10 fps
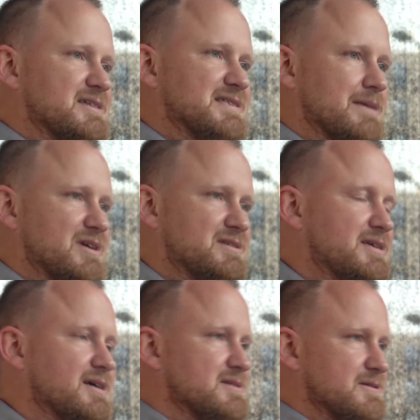
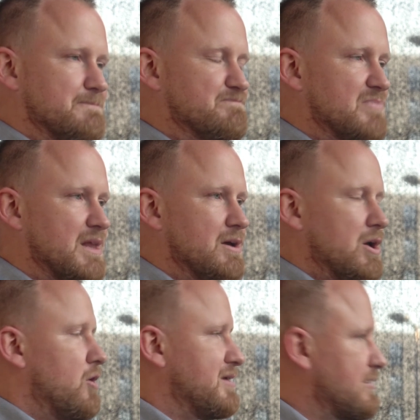zementiert.
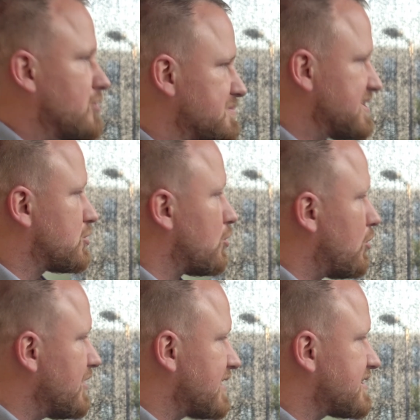Und dann kommt die
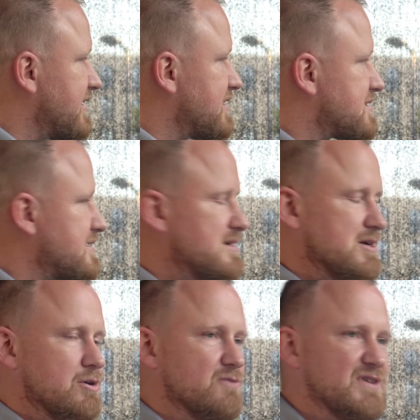Corona-Krise
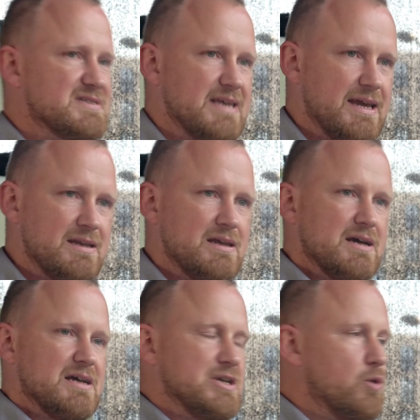und wir sehen,
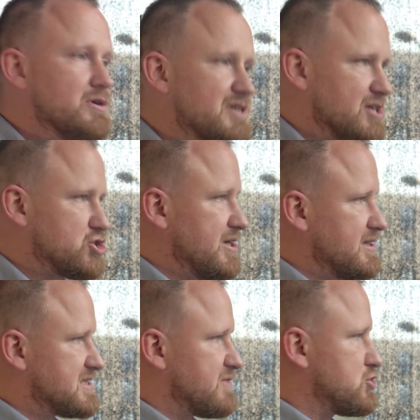die
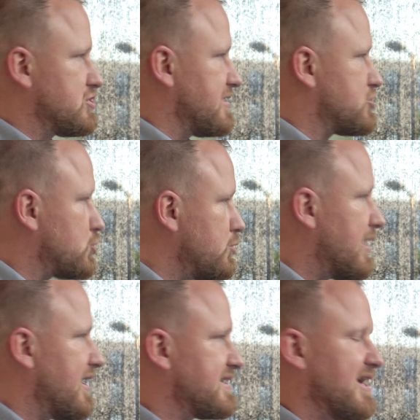Unterschiede zwischen den
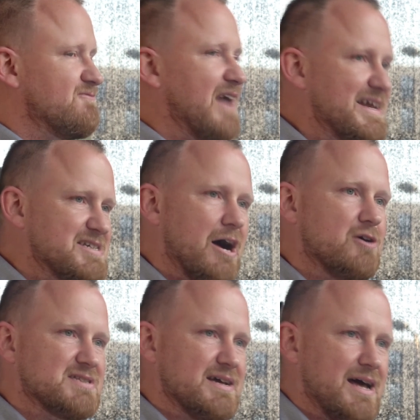Schülern gehen weiter
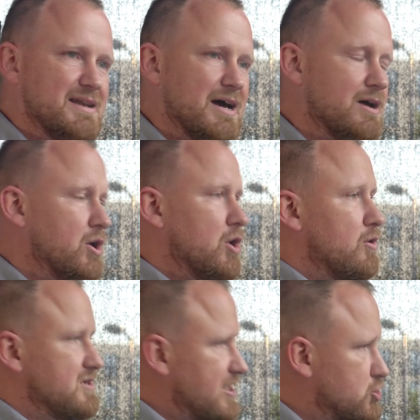auseinander
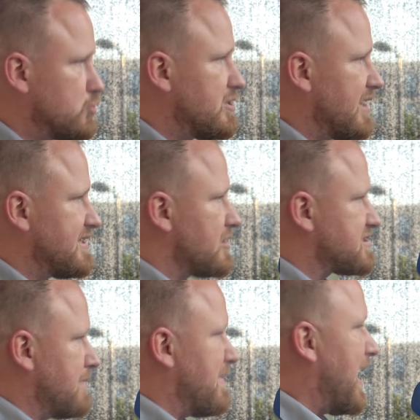und die Schüler, die aus
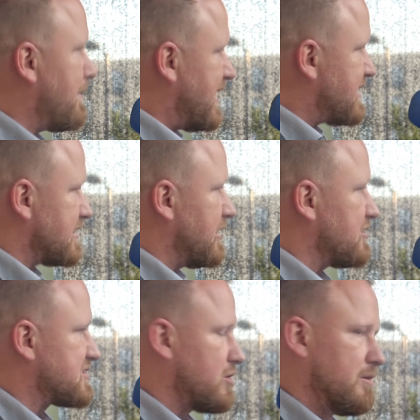einem armen
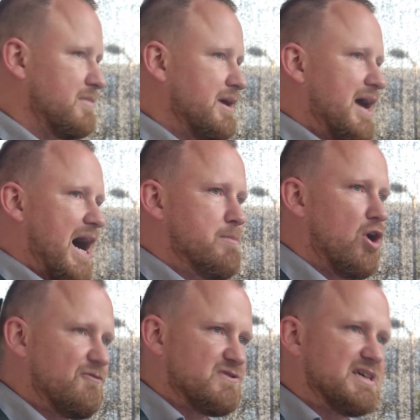Elternhaus kommen, haben
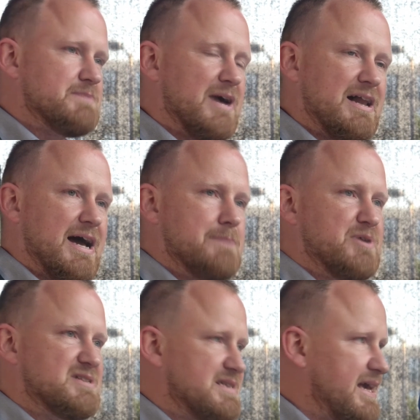oft nicht mal einen
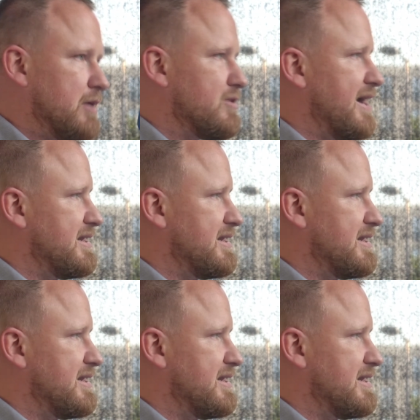PC oder einen